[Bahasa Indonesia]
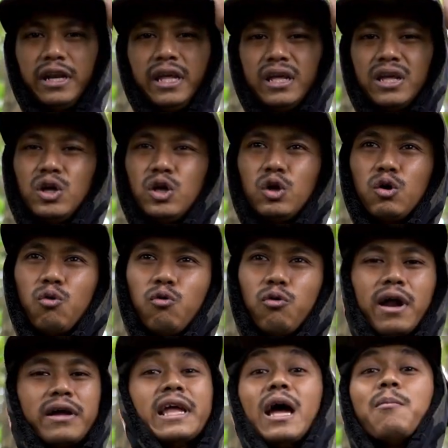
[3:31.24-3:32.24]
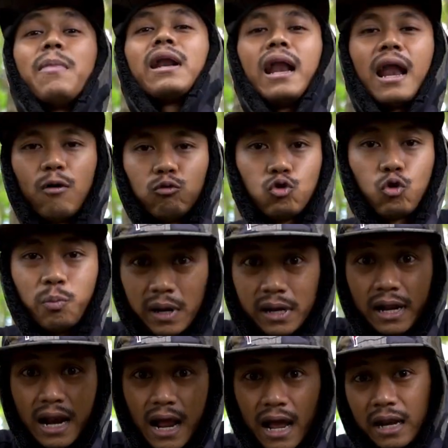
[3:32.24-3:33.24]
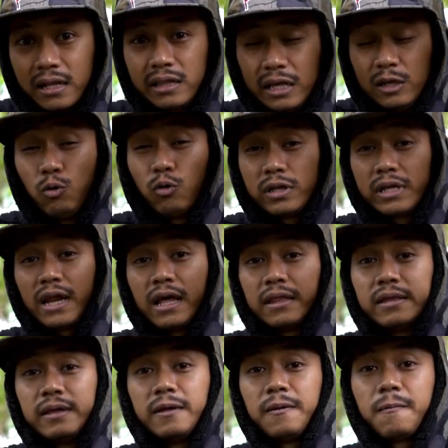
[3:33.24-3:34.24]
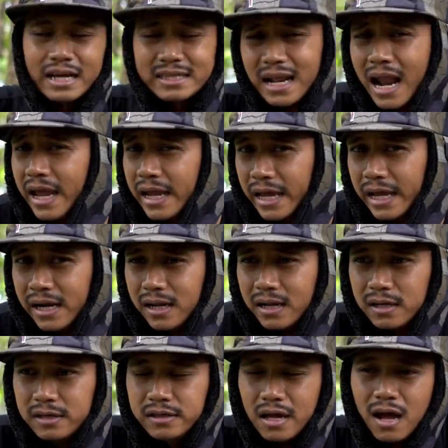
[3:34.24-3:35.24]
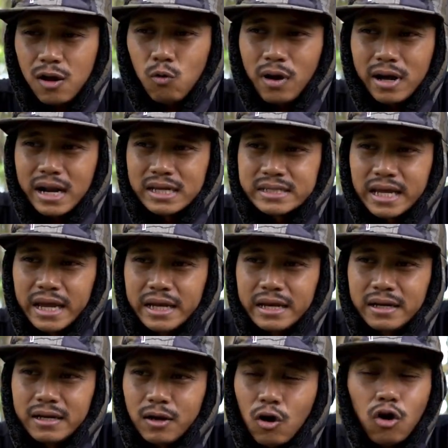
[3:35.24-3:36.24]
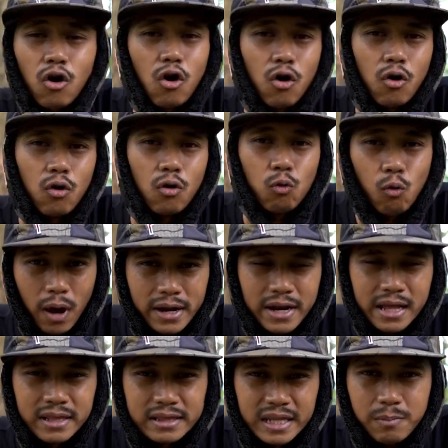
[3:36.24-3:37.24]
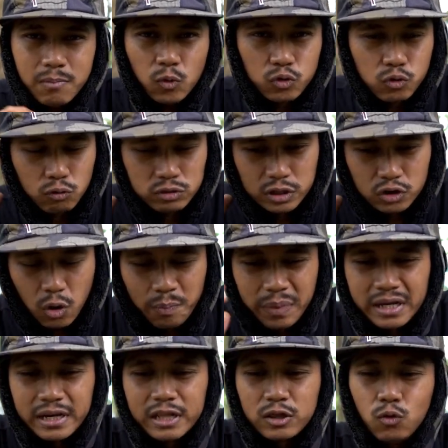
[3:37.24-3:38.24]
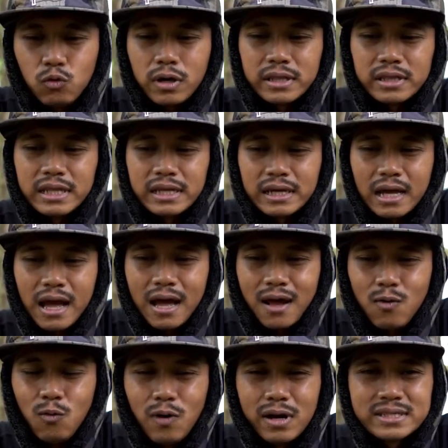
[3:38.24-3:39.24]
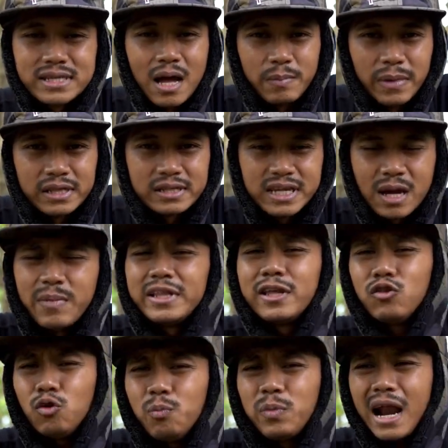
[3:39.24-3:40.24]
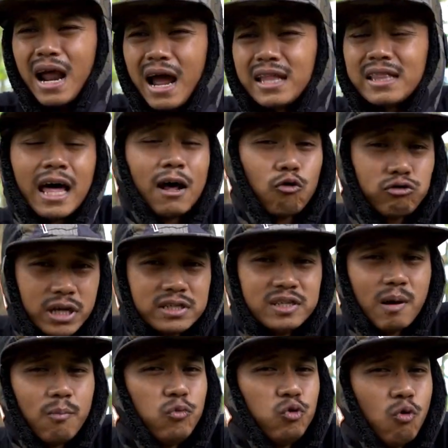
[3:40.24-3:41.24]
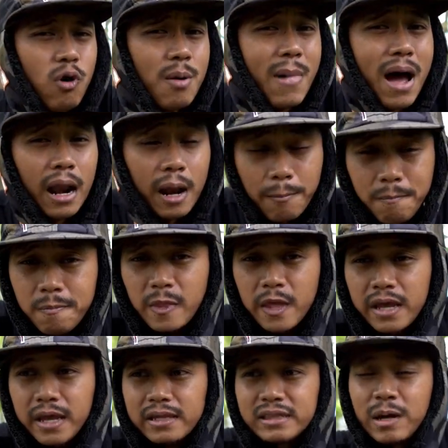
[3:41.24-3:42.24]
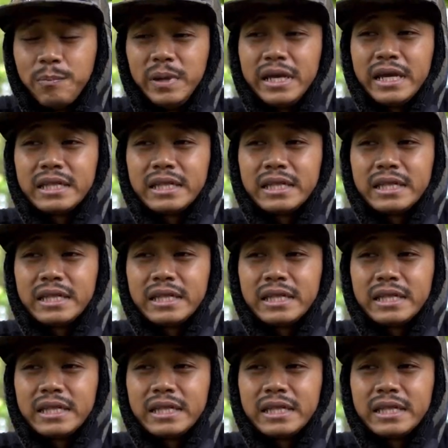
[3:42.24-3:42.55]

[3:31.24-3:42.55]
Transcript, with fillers: ini kurang nyaman lah untuk pergerakan tidurnya nanti. Yang terakhir yang gua rasain nolong gua dan tim untuk si topi ini tuh ketika gua summit. Summit itu berangkat harusnya jam 2 malam, tapi